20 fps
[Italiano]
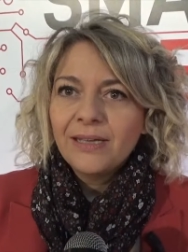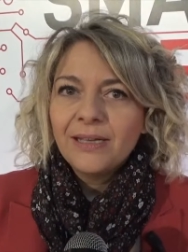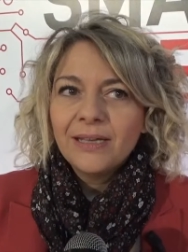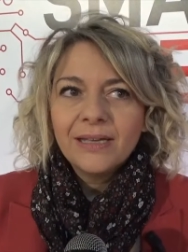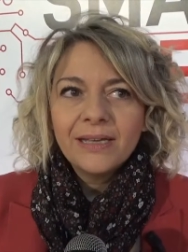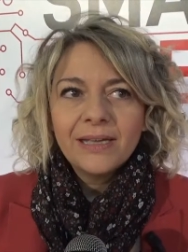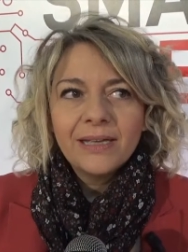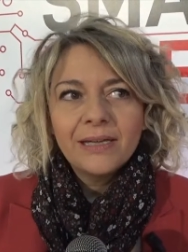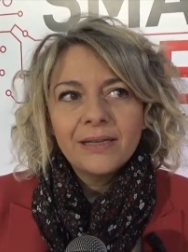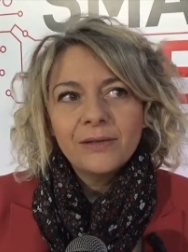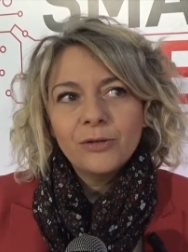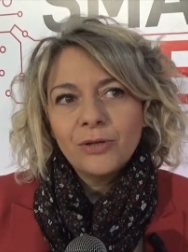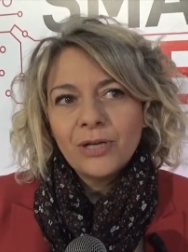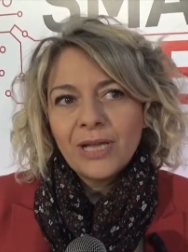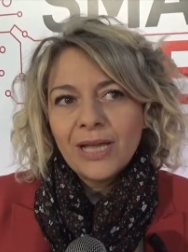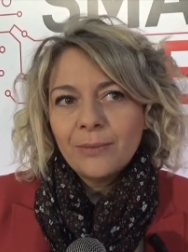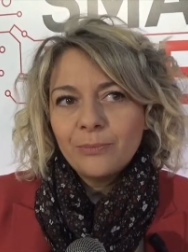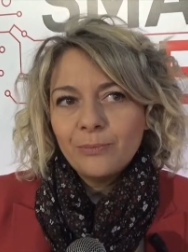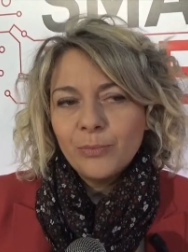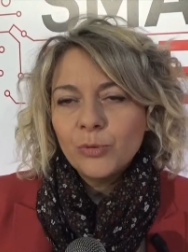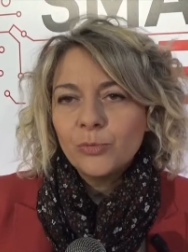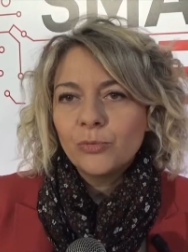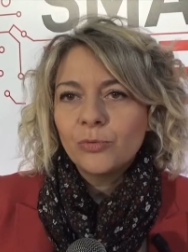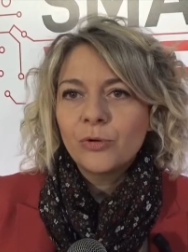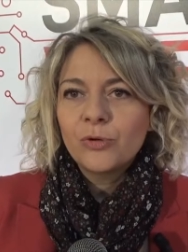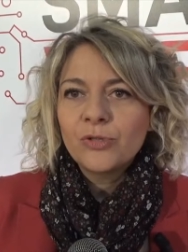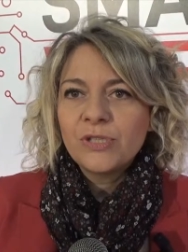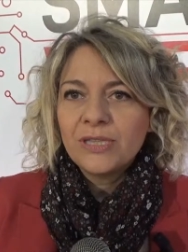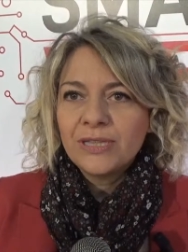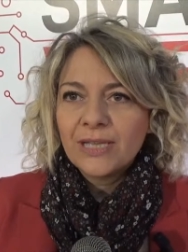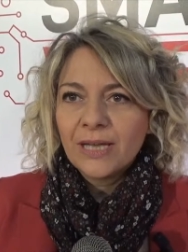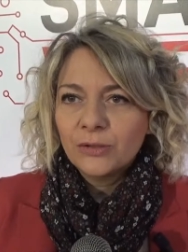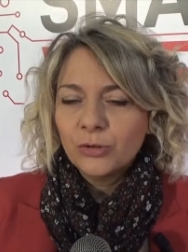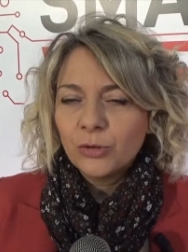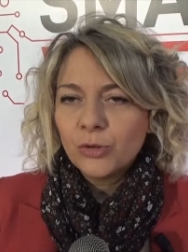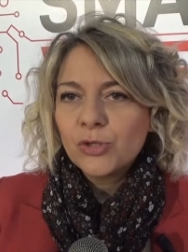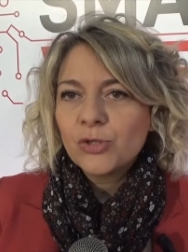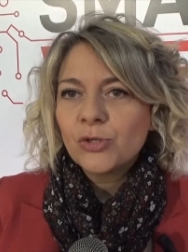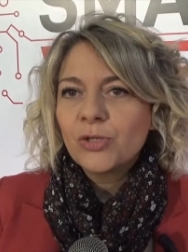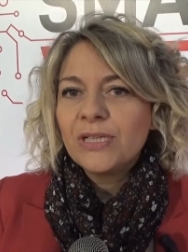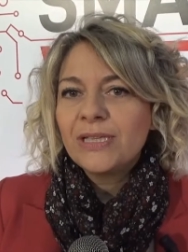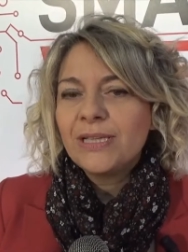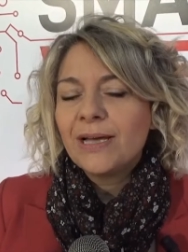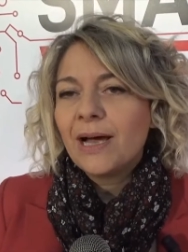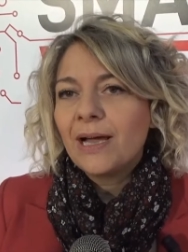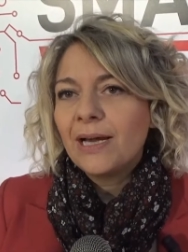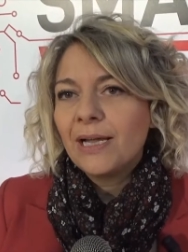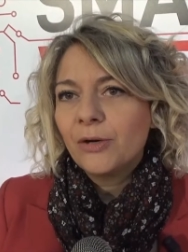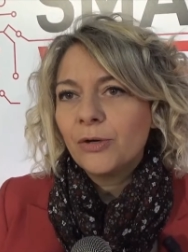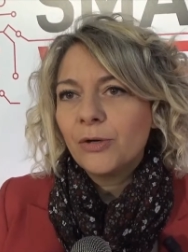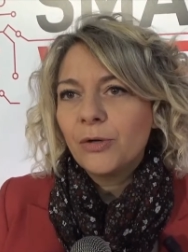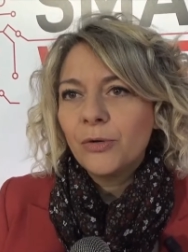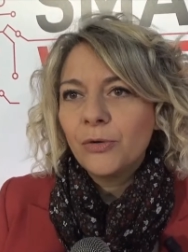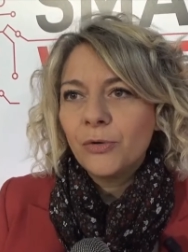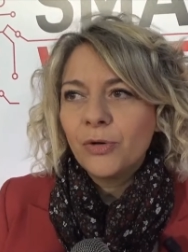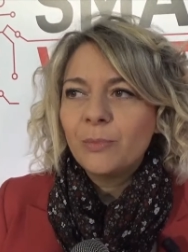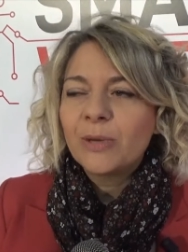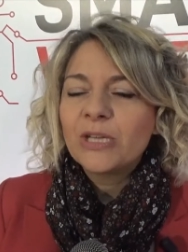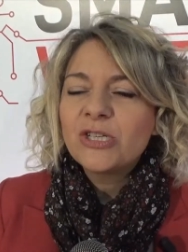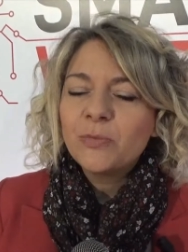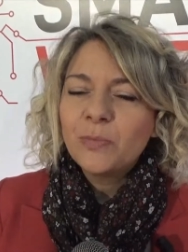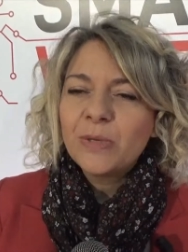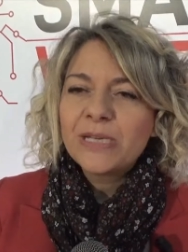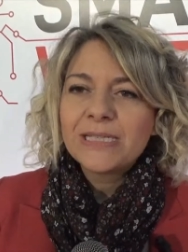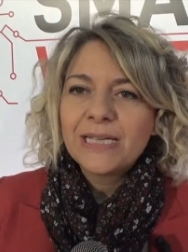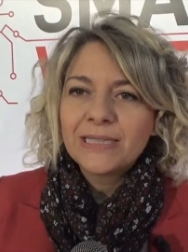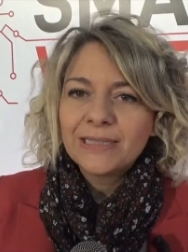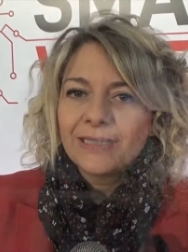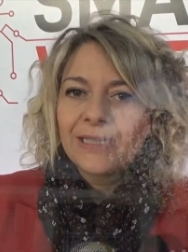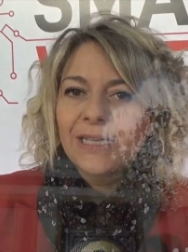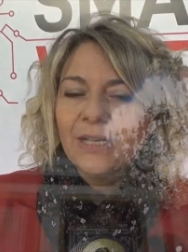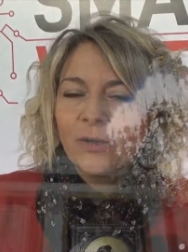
che non è più così tanto solidale con noi ma ci presenta dei